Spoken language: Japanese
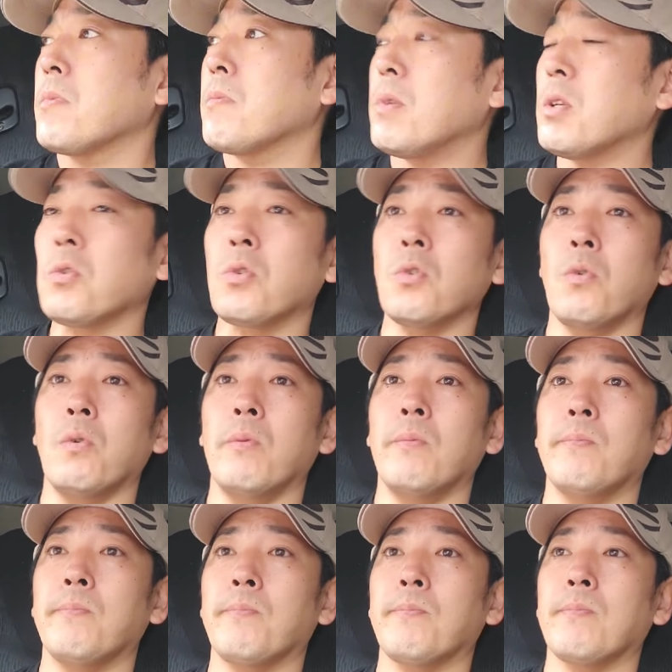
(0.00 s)
まあちょっと
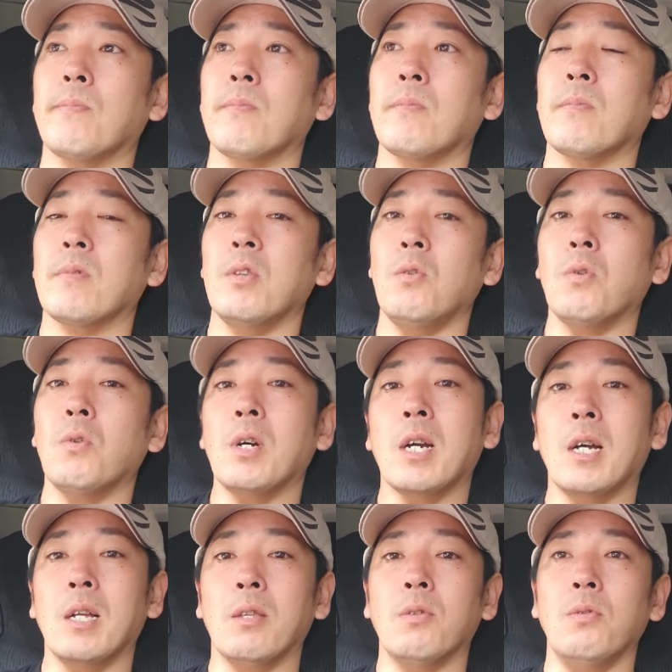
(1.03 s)
4日
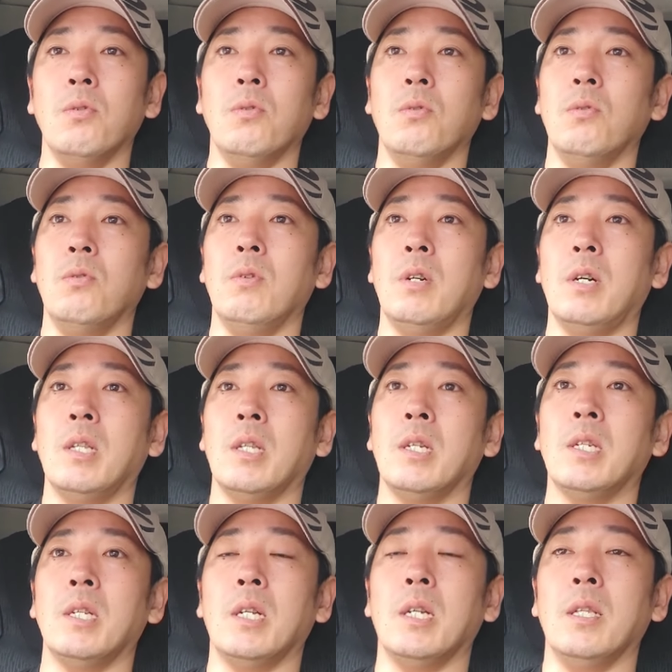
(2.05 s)
間という
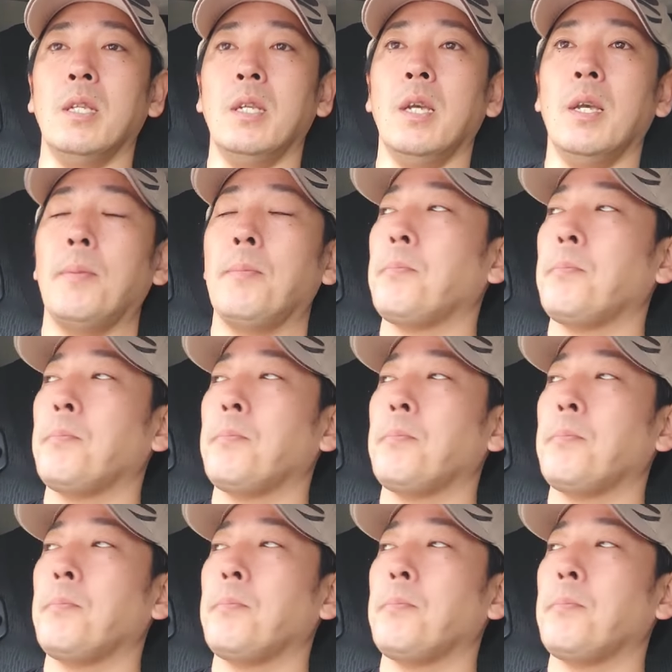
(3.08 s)
話なんで